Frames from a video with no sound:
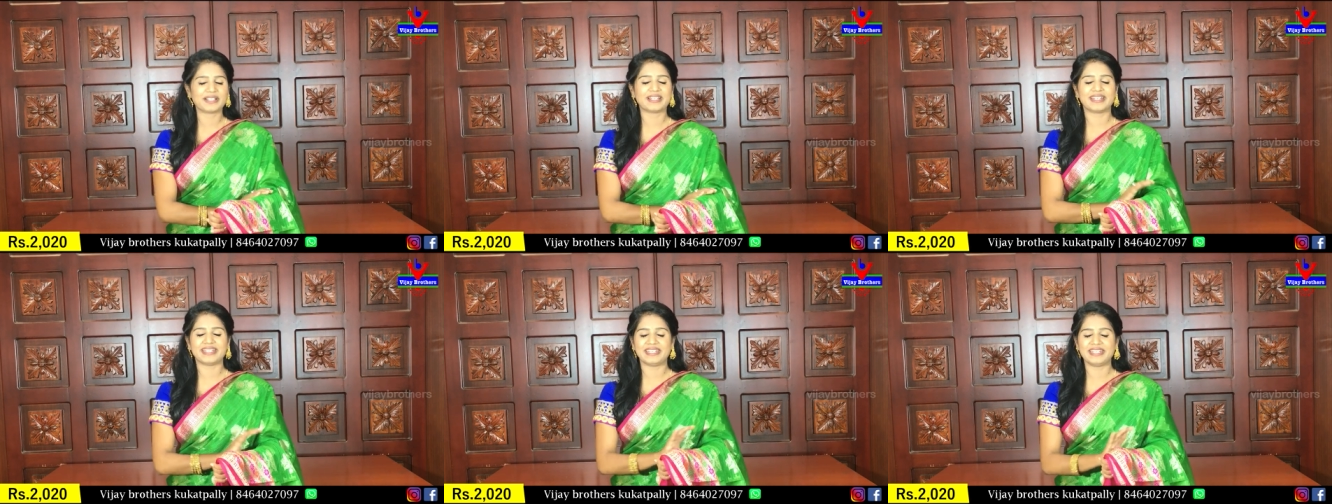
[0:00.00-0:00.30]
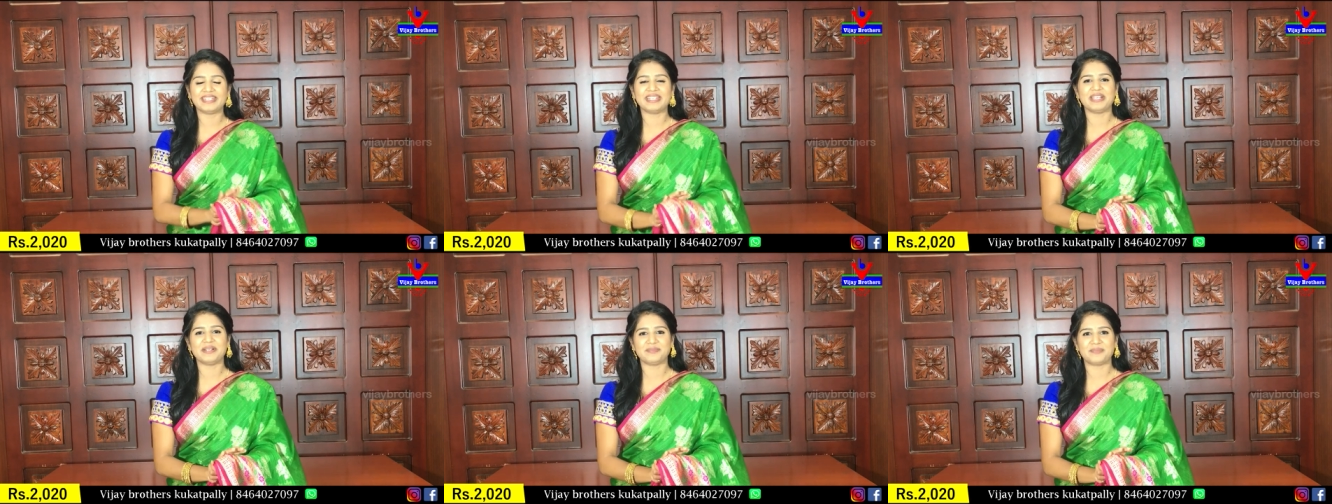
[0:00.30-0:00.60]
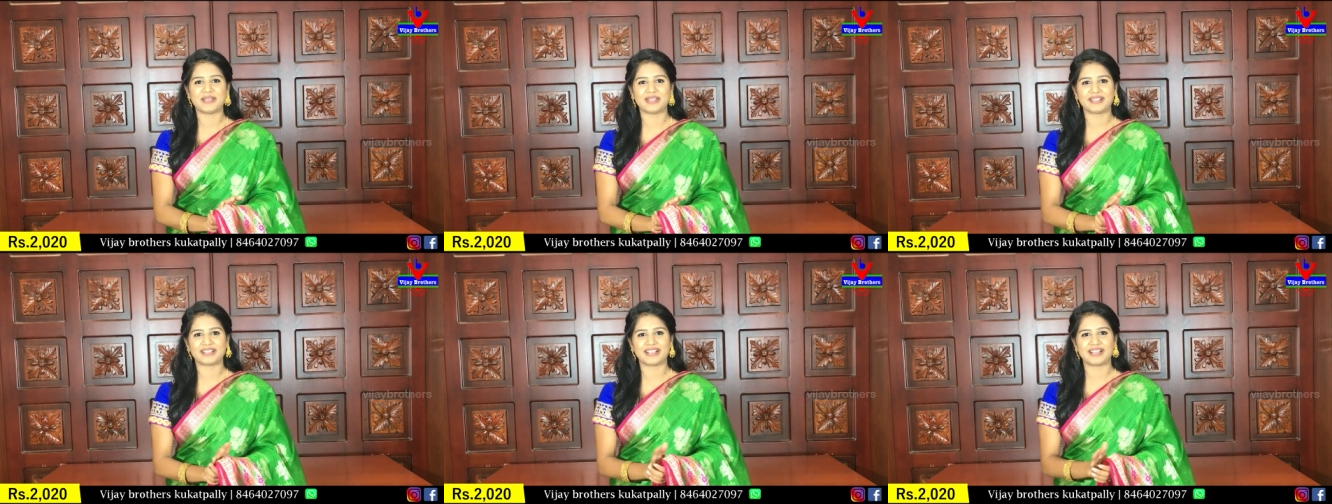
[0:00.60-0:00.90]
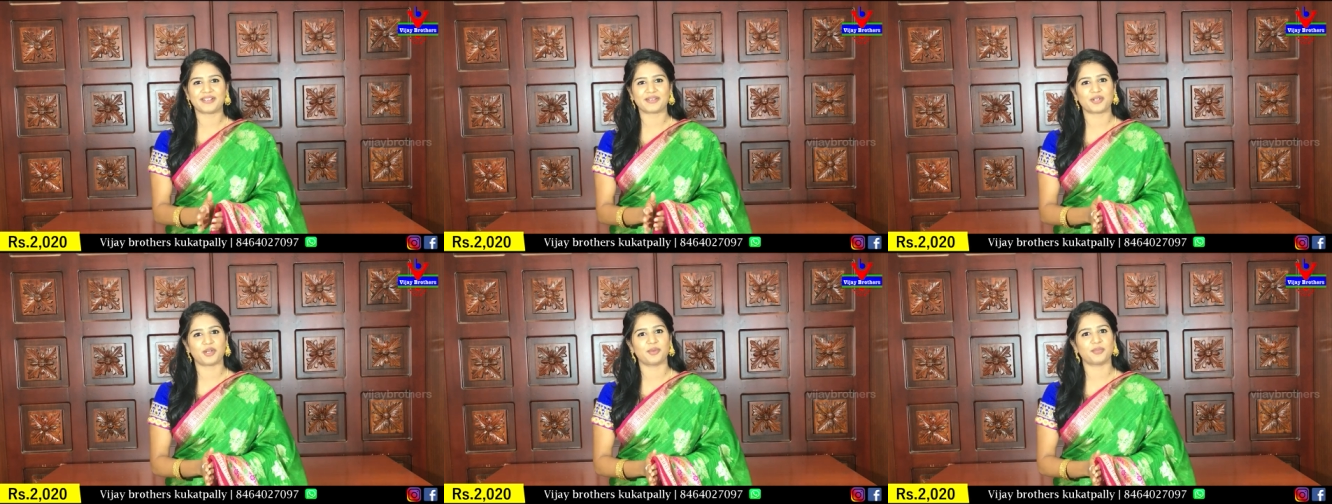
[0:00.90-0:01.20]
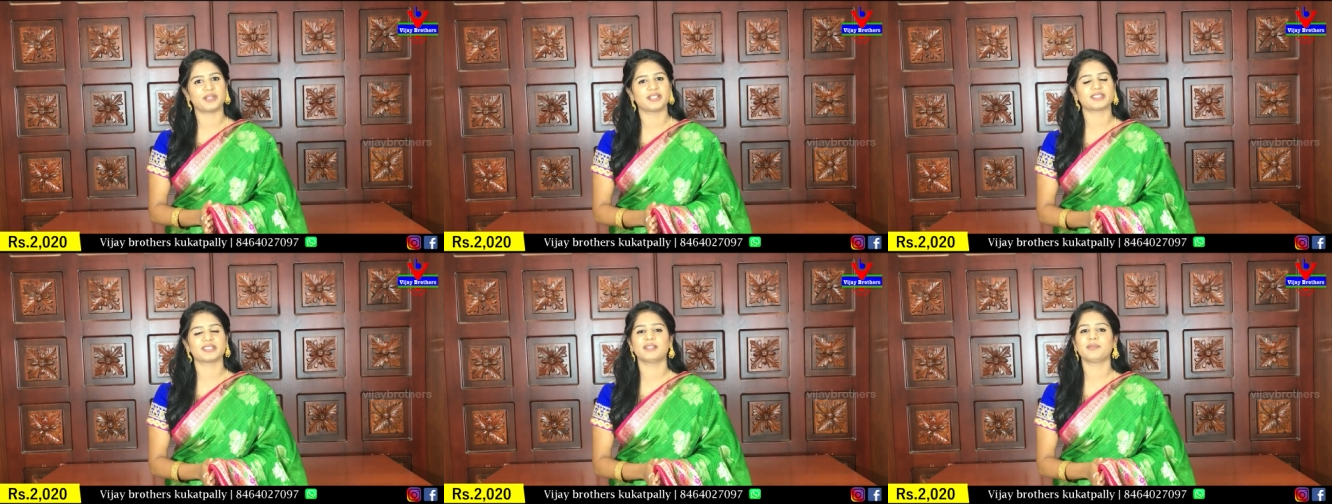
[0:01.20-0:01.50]
గ్రీన్ అండ్ పింక్ కలర్
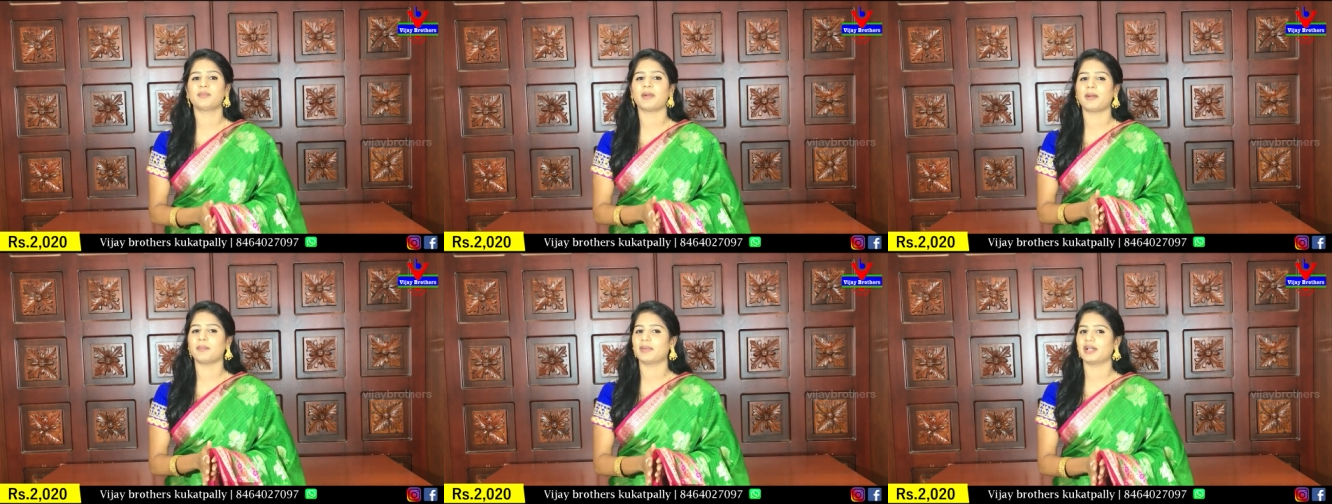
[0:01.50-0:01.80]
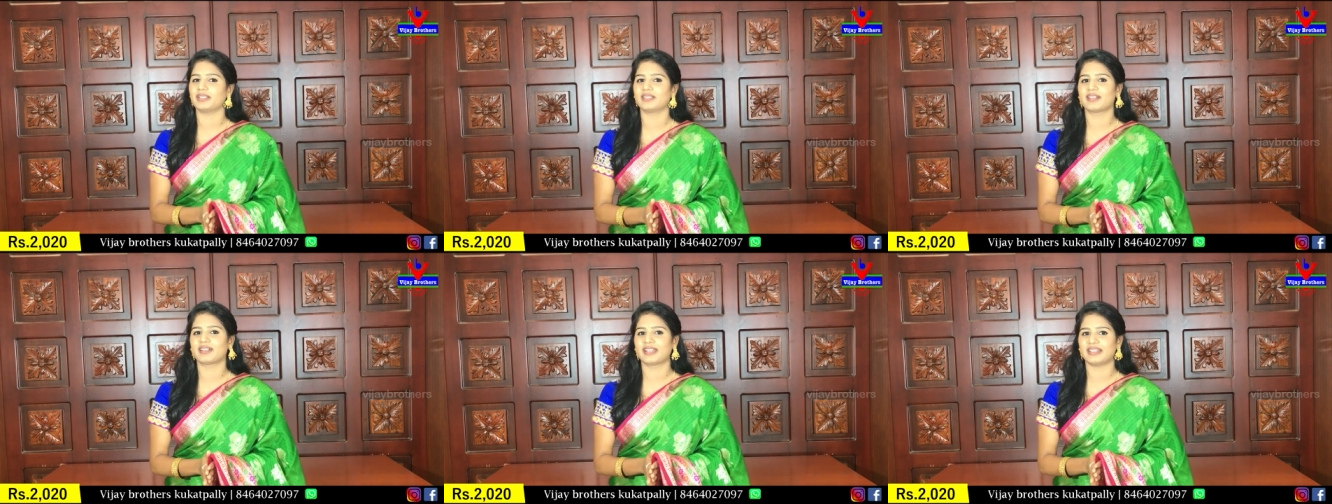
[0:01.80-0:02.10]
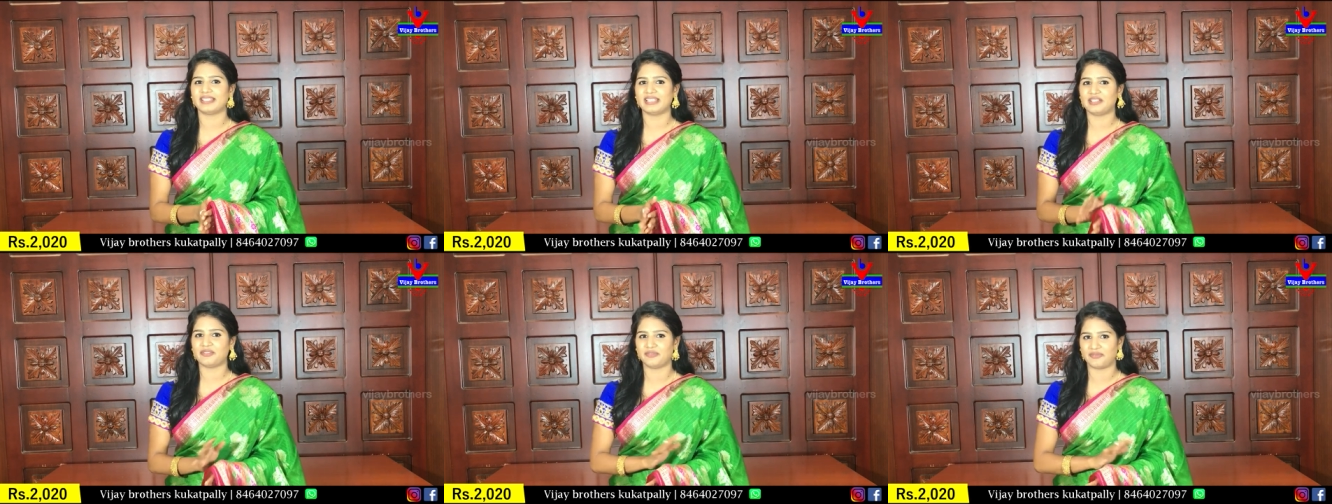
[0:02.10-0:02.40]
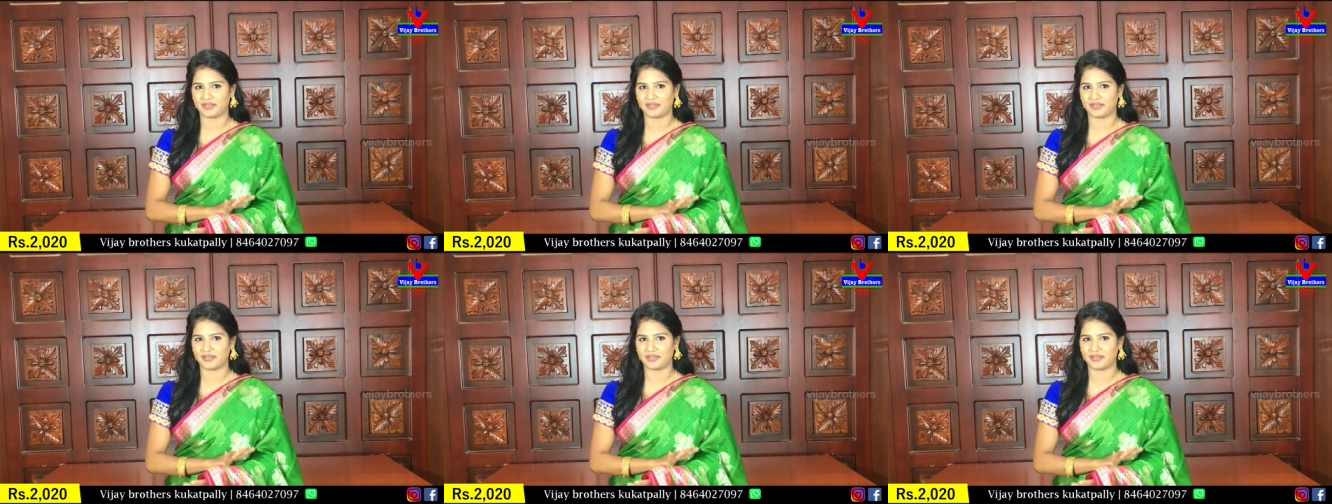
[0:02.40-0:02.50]
కాంబినేషన్ మా మదర్కి అయితే ఇది